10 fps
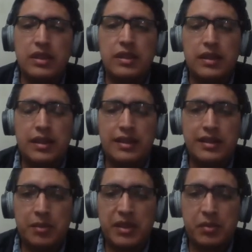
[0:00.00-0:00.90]
en
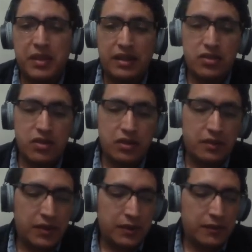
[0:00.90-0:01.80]
etapa de predicción,
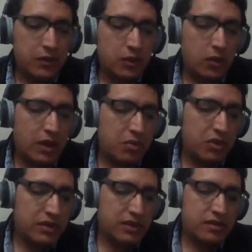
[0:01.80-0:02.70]
¿no? lo cual
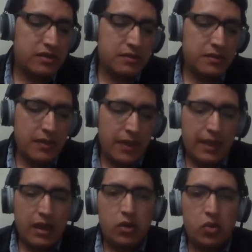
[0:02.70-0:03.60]
pues es
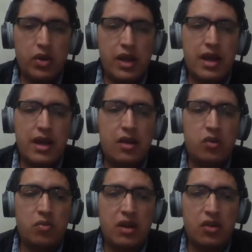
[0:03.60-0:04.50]
un
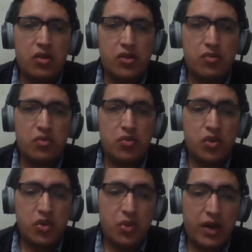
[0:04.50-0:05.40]
valor
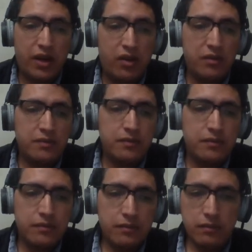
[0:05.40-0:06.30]
muy bueno,
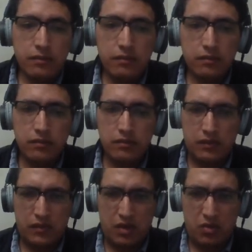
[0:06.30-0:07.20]

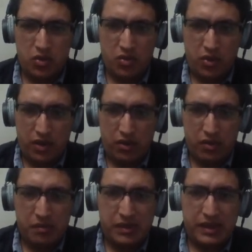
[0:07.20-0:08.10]
muy bueno
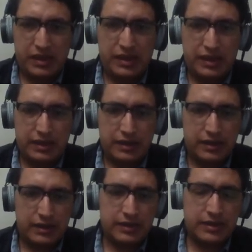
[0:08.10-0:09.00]
para
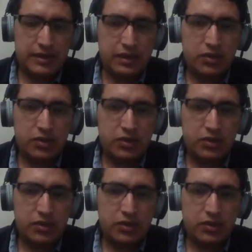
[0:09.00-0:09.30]
eh, ser una